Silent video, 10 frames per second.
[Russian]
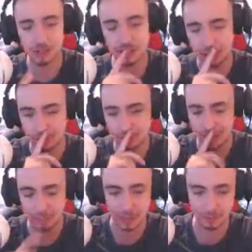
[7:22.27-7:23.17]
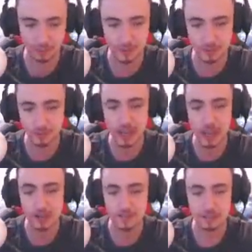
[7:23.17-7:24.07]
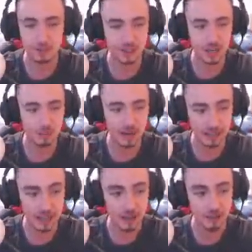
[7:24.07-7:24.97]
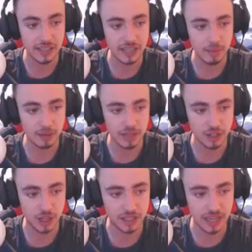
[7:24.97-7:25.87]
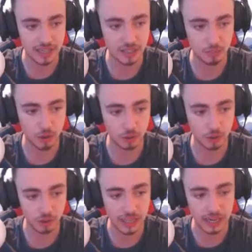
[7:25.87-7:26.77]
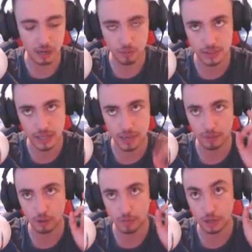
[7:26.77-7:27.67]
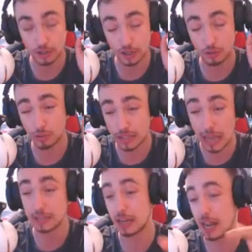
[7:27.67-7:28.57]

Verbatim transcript: уже следующую команду. Кто у нас будет в следующей команде? В этой команде у нас Черезар, Самурот, Тортера, Люксрей, потом я еще словлю Сайтра,